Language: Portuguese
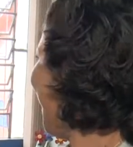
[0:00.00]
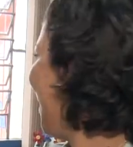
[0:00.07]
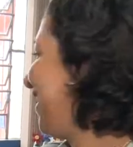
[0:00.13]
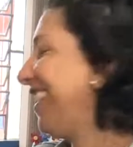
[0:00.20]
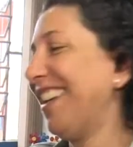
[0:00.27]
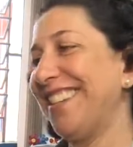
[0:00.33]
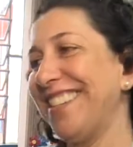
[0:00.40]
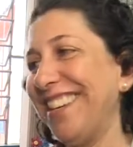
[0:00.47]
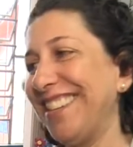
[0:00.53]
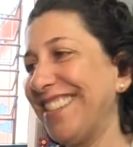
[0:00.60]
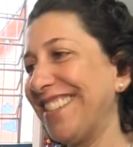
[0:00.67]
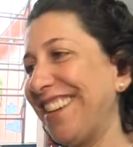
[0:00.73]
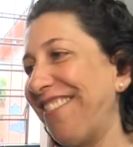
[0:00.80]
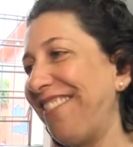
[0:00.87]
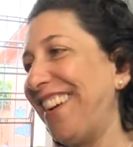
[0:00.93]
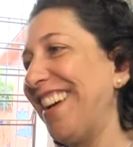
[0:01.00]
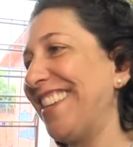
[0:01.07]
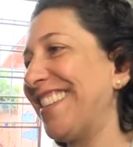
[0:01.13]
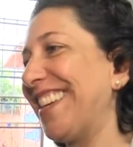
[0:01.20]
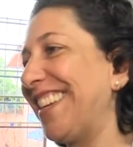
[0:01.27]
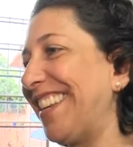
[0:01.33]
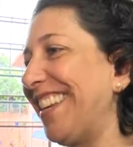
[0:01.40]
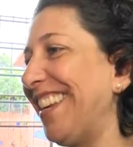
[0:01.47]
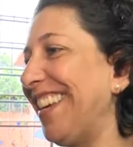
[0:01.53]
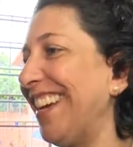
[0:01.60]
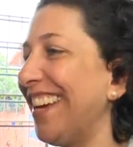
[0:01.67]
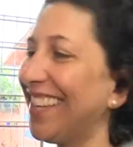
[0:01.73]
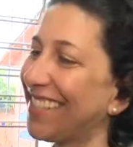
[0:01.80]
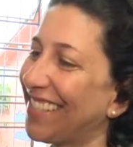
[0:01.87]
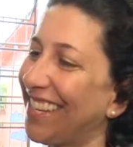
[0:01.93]
É, a gente já faz é aqui,
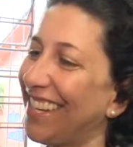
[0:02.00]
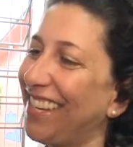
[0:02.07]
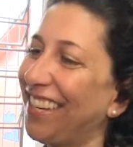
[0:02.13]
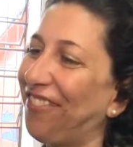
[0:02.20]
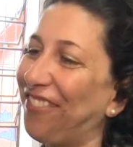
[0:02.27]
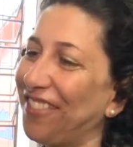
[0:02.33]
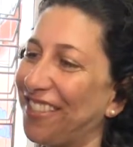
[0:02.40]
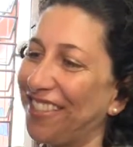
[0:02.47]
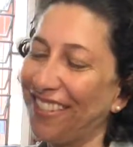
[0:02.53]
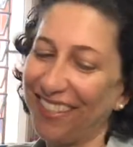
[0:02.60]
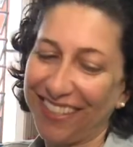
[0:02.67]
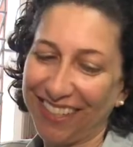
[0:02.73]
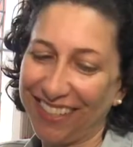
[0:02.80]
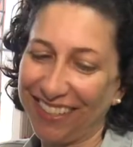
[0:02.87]
é assim que funciona